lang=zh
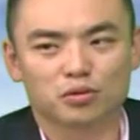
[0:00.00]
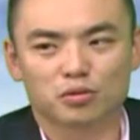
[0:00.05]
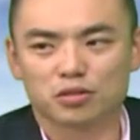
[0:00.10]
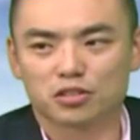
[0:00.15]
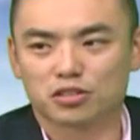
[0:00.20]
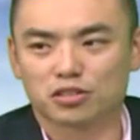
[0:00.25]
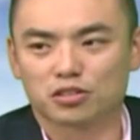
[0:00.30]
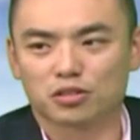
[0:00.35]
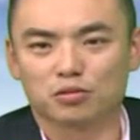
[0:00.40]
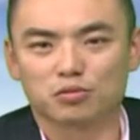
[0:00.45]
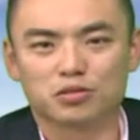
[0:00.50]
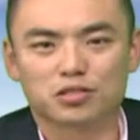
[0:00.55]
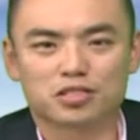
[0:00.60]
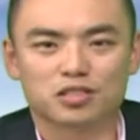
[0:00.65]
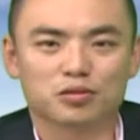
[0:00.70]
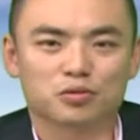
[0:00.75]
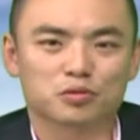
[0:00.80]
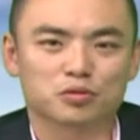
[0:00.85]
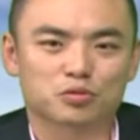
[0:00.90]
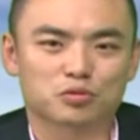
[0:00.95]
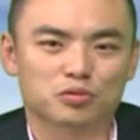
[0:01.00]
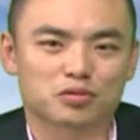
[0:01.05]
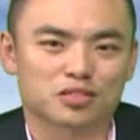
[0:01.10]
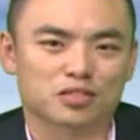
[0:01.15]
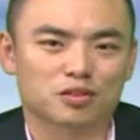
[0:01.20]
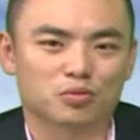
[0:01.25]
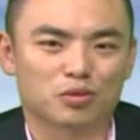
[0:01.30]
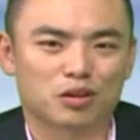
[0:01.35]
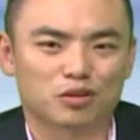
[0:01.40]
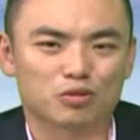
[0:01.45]
的有了手机，或者说
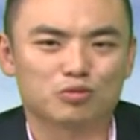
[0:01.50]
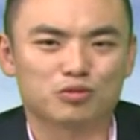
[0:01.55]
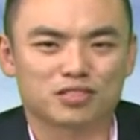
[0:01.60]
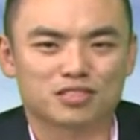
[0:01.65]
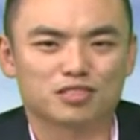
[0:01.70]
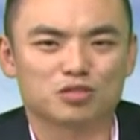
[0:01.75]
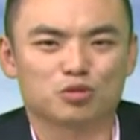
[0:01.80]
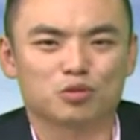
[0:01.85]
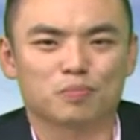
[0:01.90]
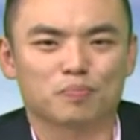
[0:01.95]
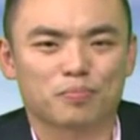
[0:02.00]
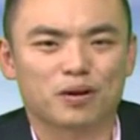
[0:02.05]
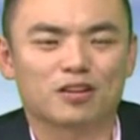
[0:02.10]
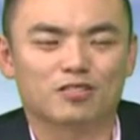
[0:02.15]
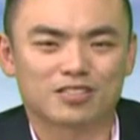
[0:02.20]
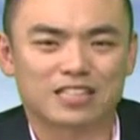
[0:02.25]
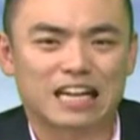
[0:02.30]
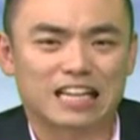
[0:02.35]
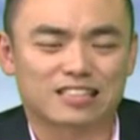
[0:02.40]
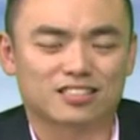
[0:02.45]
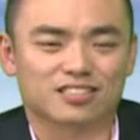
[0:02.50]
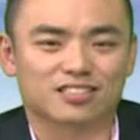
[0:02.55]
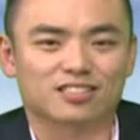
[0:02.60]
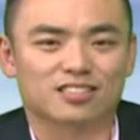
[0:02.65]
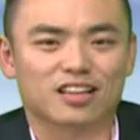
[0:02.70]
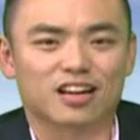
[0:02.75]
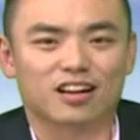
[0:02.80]
这个网络资讯爆炸时